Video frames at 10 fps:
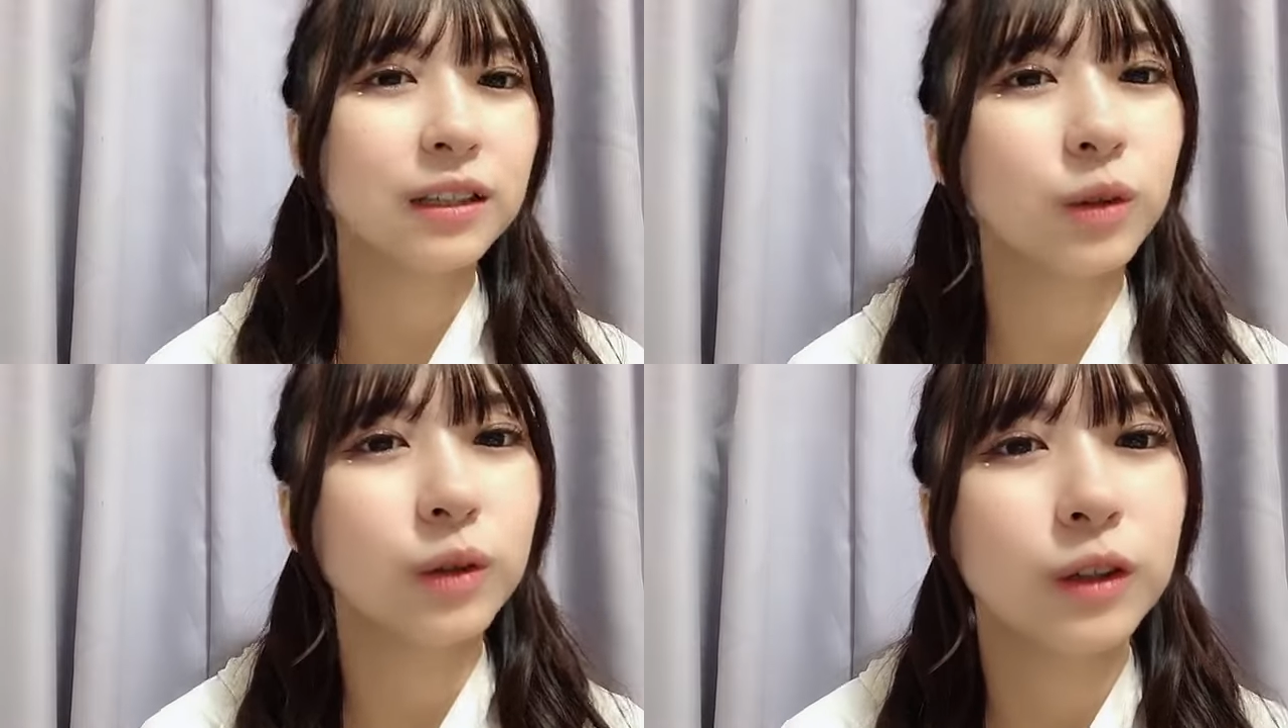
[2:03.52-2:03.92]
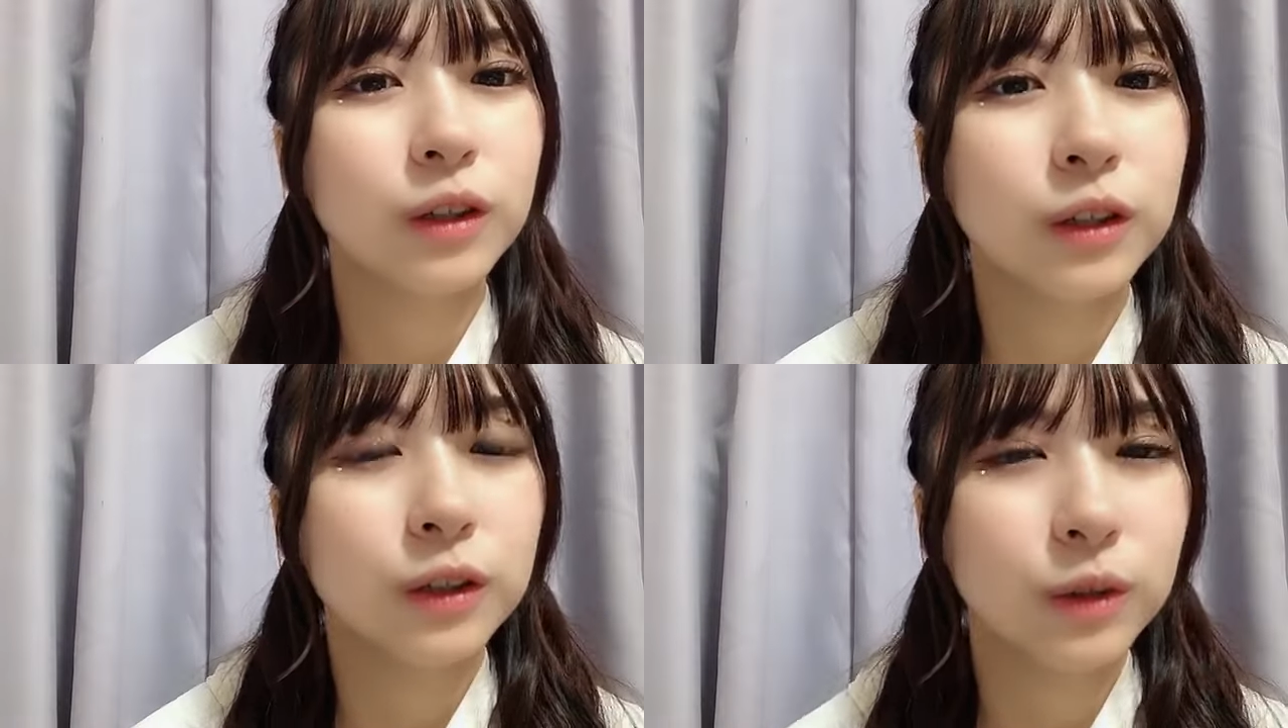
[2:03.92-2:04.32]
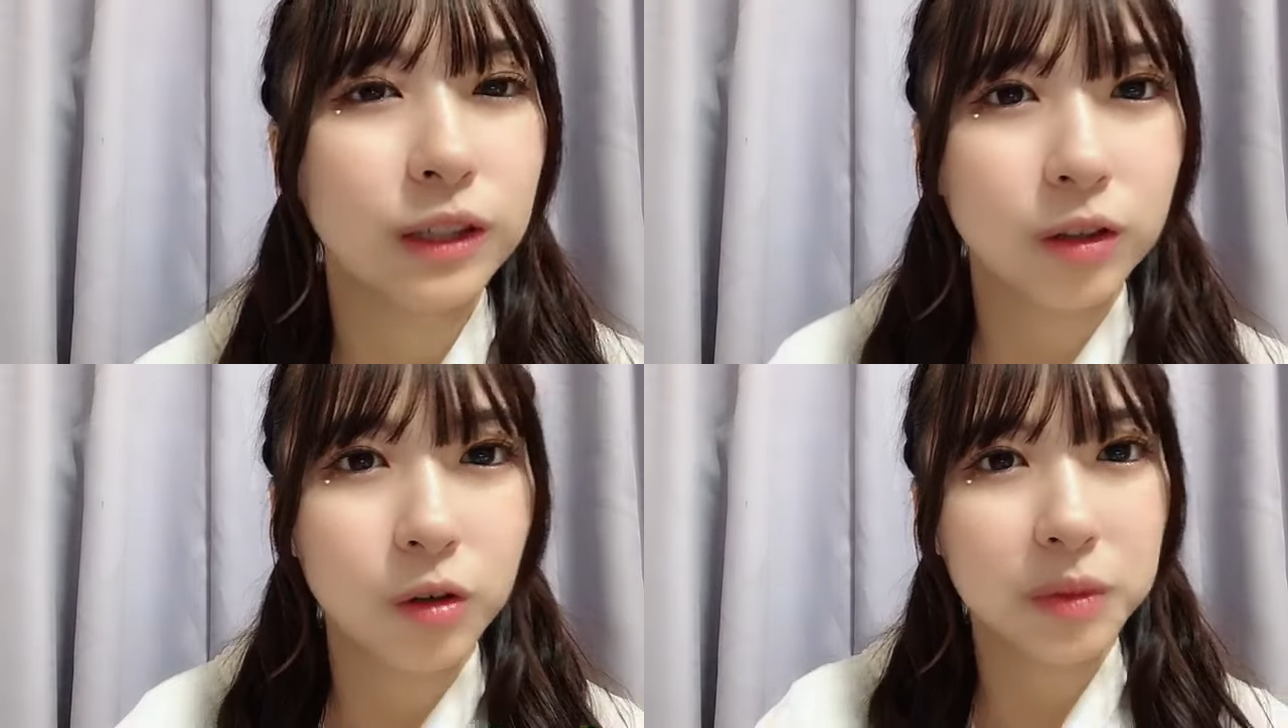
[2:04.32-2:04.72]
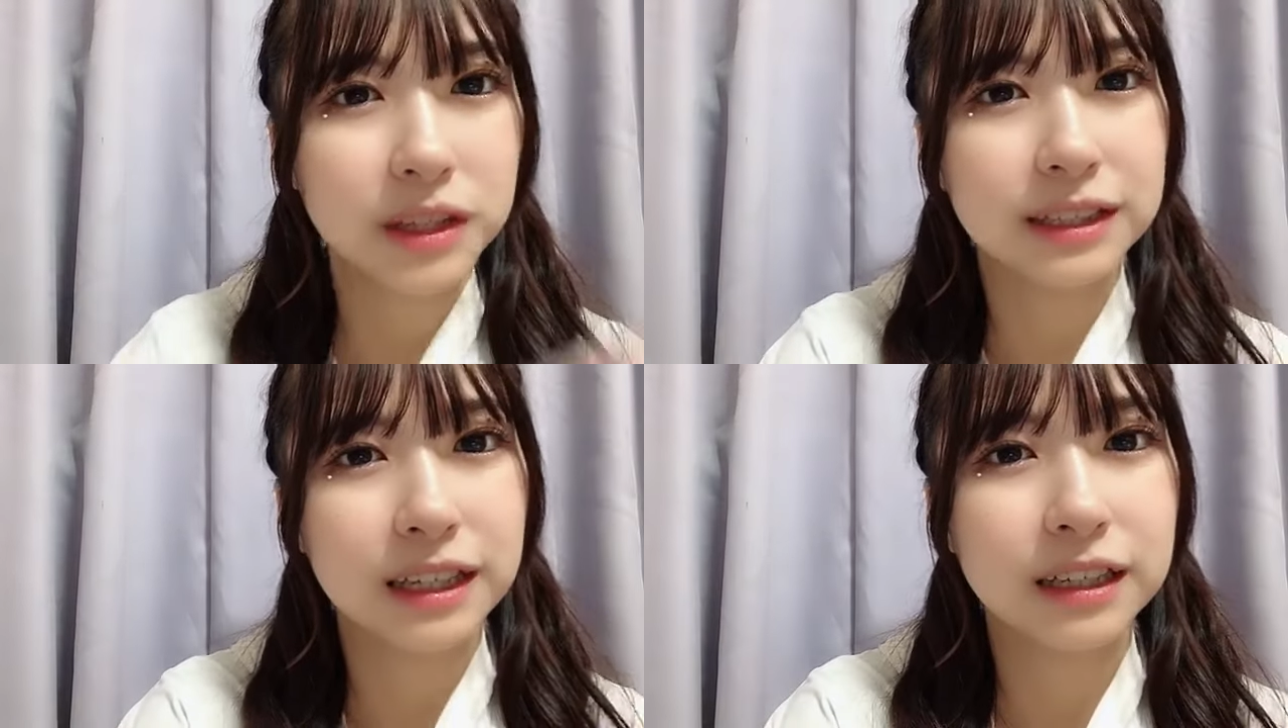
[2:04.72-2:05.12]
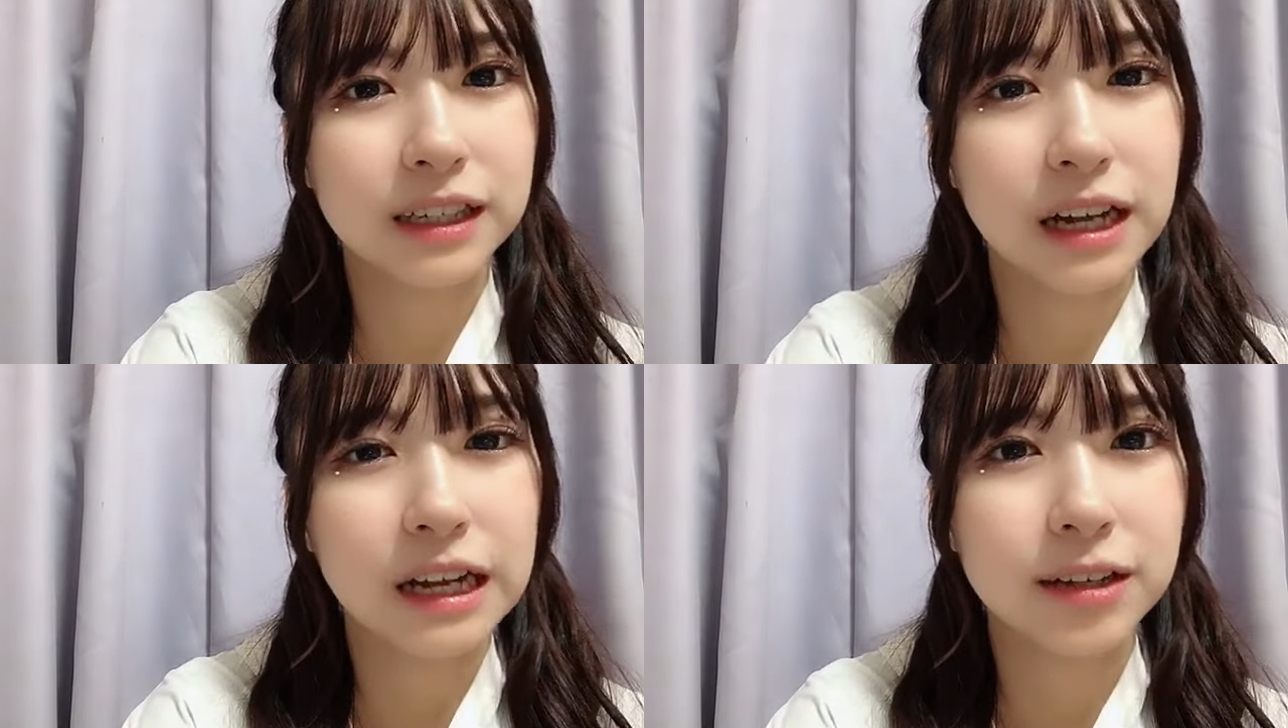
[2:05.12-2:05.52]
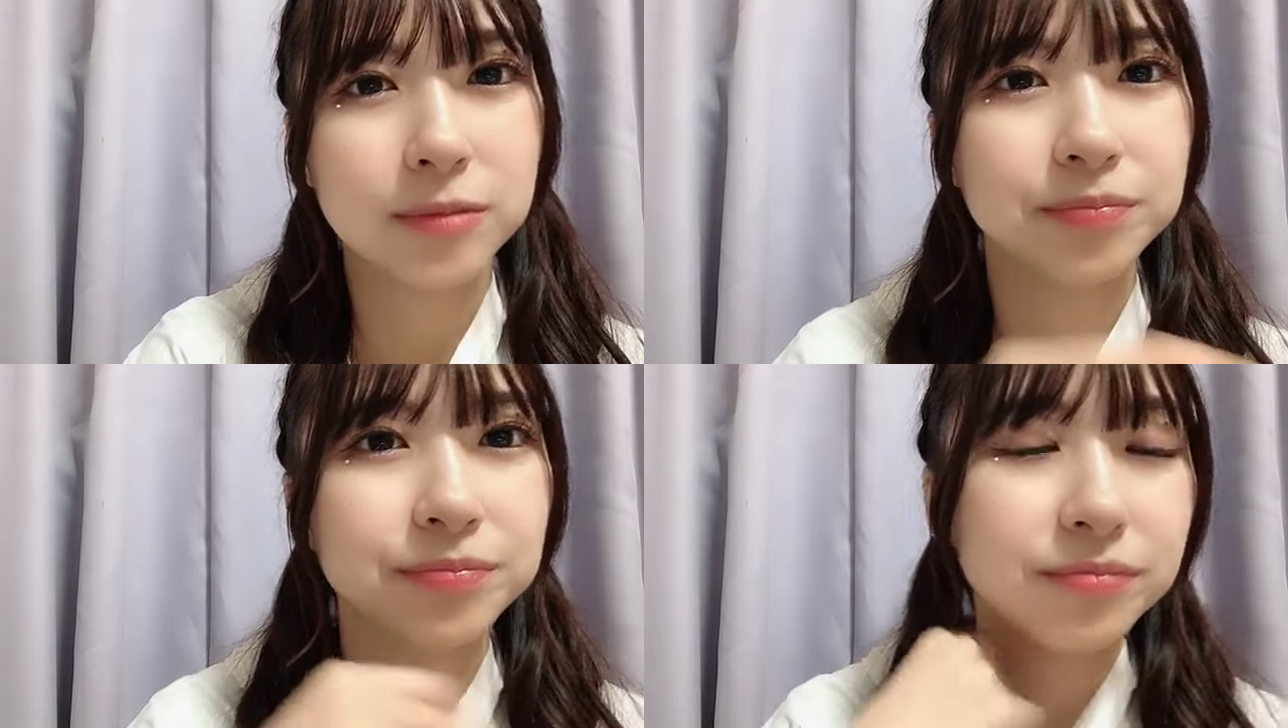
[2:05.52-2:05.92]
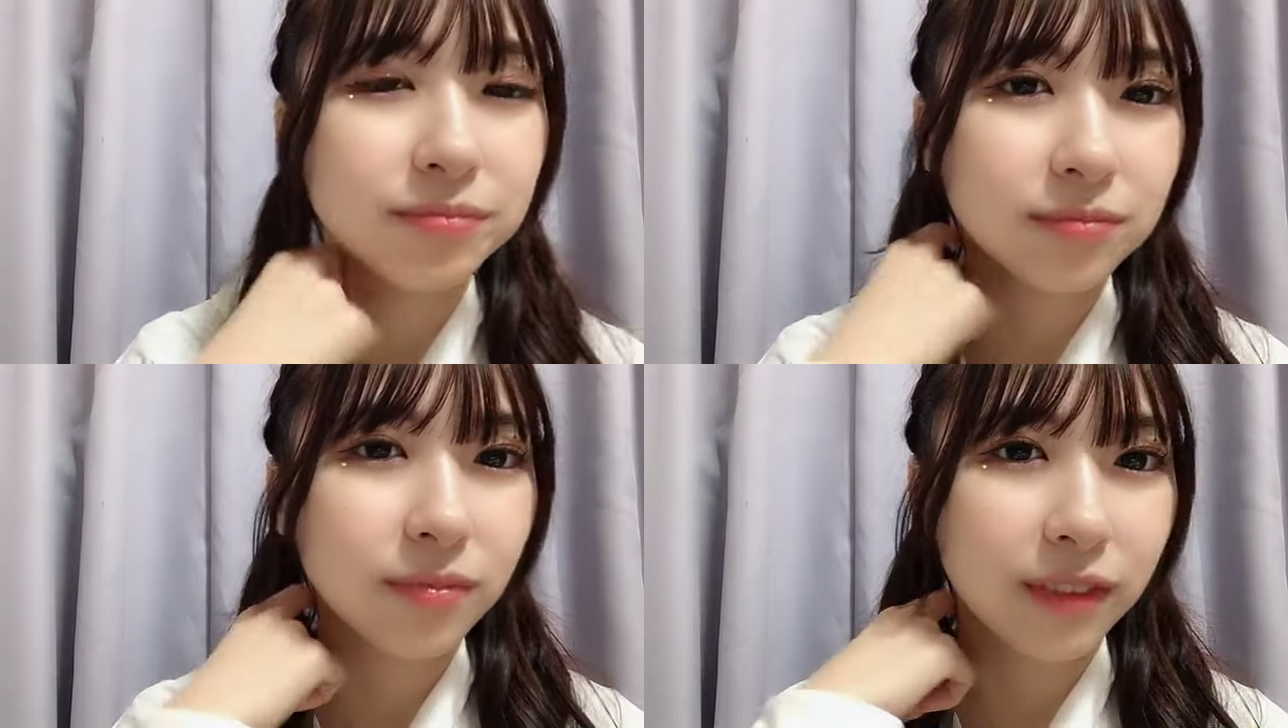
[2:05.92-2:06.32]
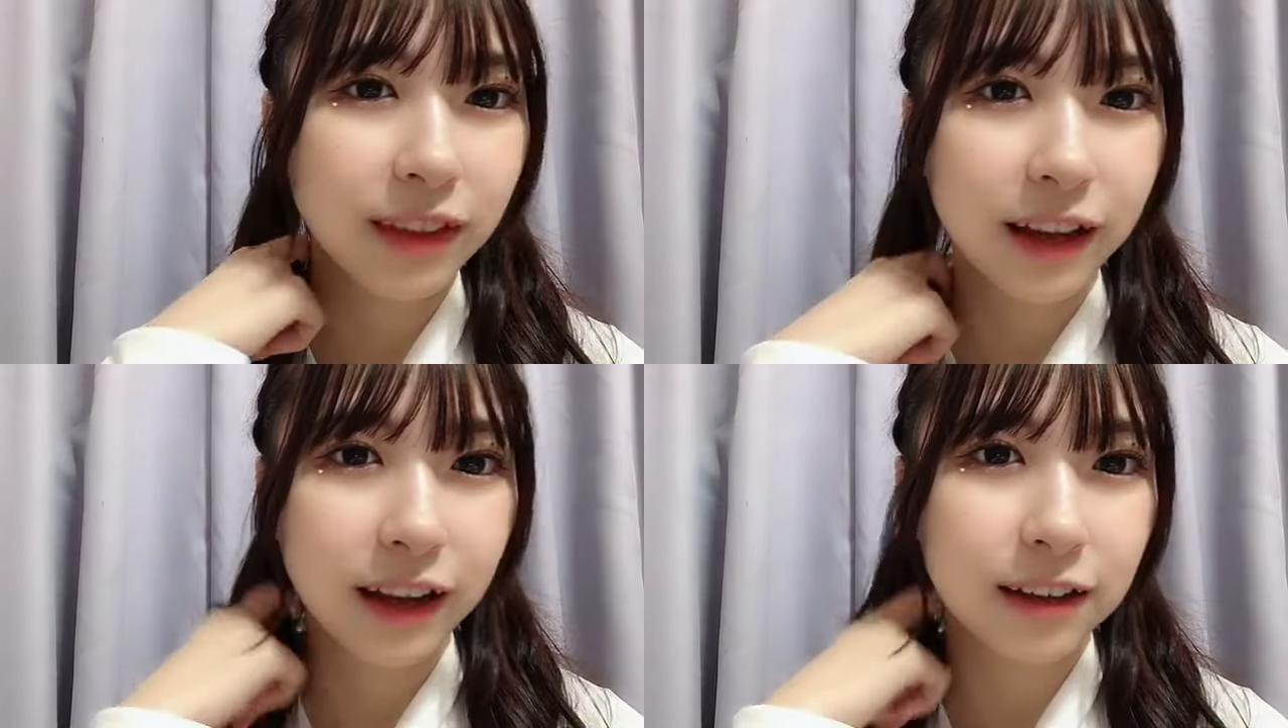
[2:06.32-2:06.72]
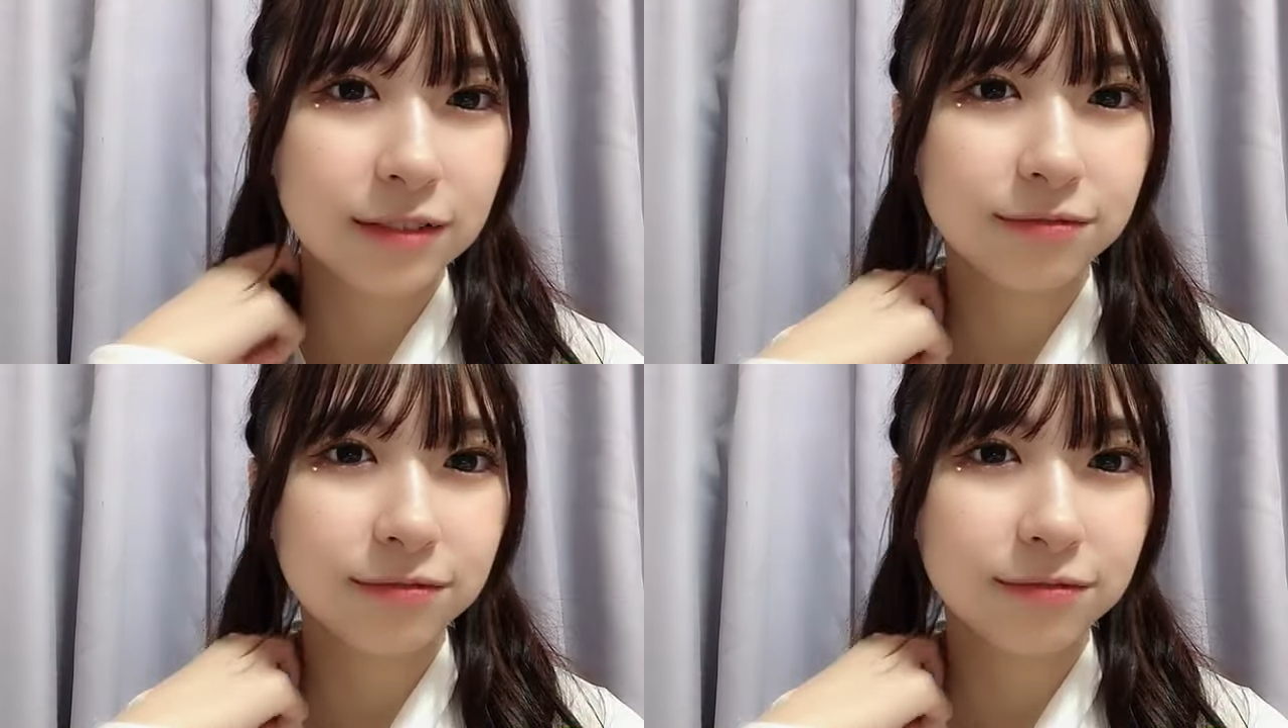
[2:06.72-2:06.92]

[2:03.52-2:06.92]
の時の皆さんがなんか